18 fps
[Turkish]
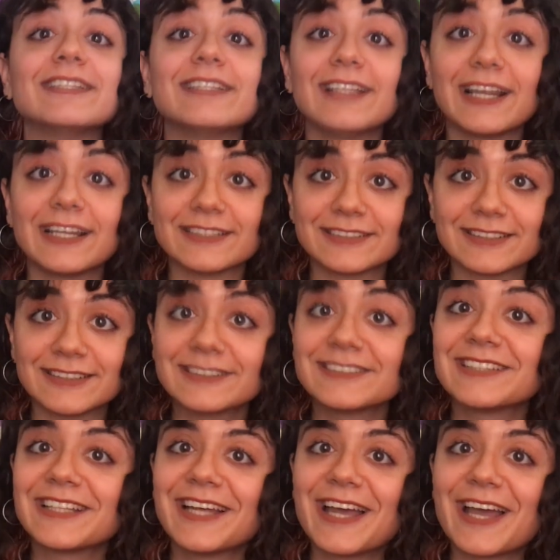
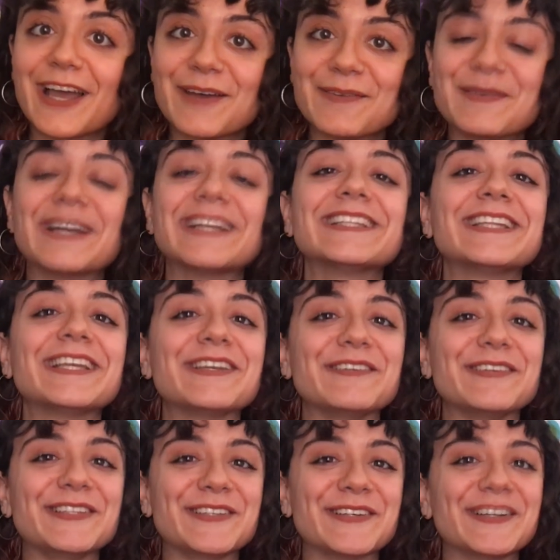Dilerseniz Hemen
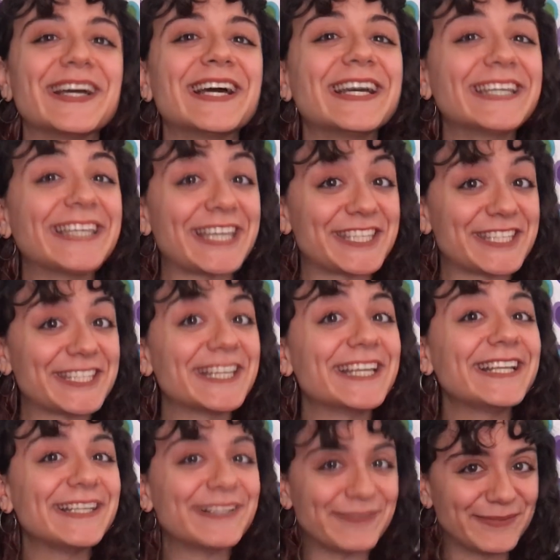videoya
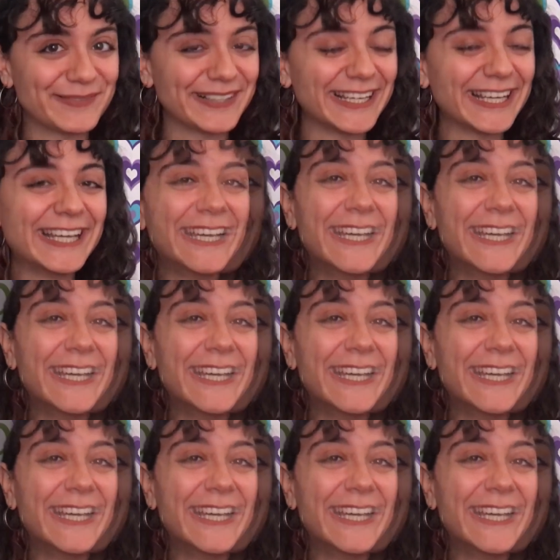geçelim.